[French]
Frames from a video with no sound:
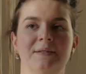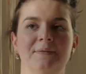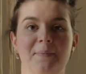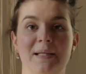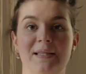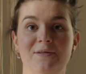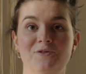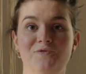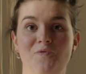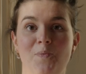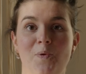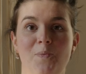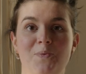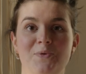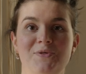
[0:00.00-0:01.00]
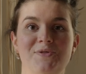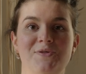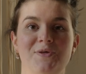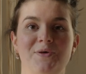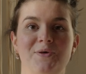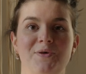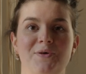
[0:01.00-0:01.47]
Maintenant, je vous propose
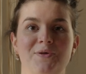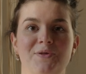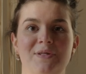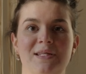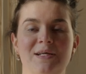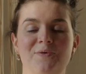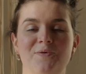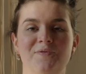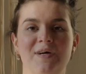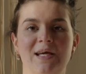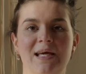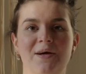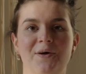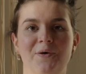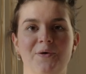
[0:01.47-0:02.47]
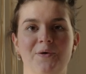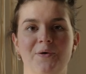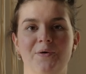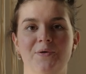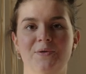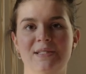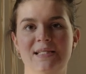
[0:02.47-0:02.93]
de, découvrir
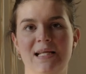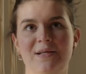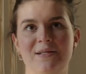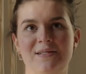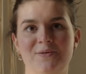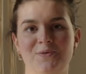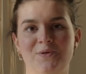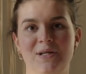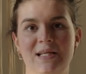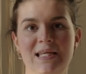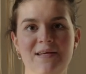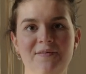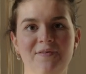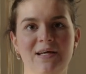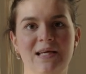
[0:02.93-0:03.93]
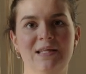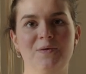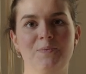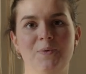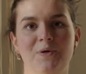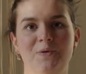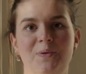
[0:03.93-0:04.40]
euh, une sélection de livres et de
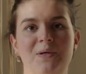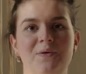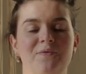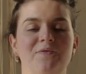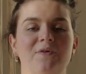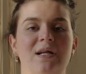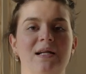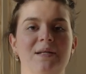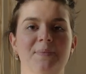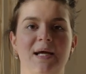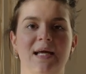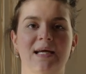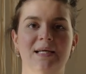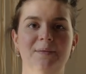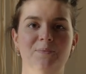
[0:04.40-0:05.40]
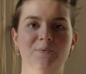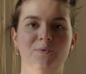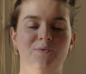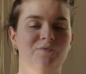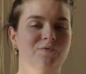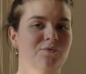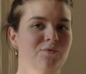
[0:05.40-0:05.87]
produits qu'on vend à la librairie
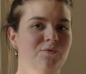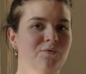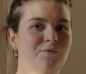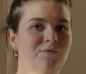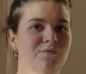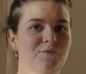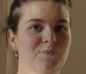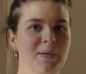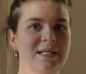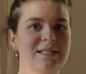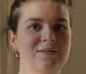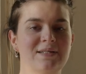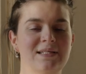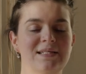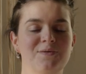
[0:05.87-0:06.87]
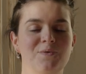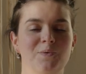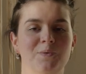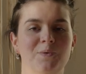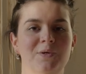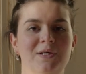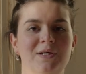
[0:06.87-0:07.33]
pour vous, présenter ce
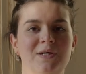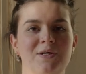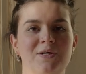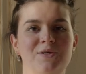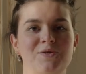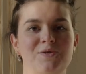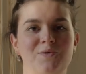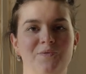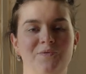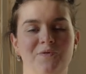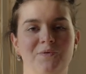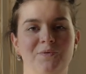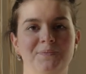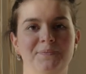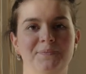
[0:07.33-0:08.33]
qu'on vend.